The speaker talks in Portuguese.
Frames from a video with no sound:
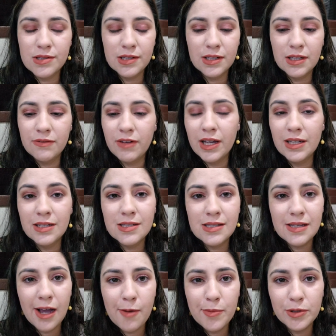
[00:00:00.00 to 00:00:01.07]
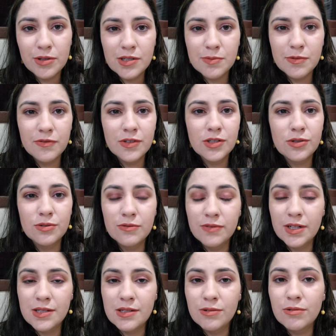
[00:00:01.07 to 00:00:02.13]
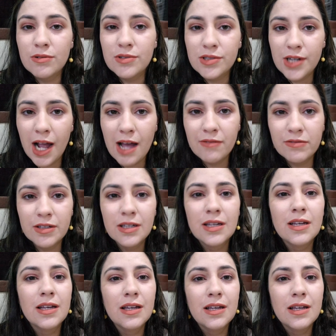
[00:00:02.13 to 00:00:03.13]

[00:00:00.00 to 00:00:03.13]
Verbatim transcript: sim que vai iniciar o meu 2021, versículo chave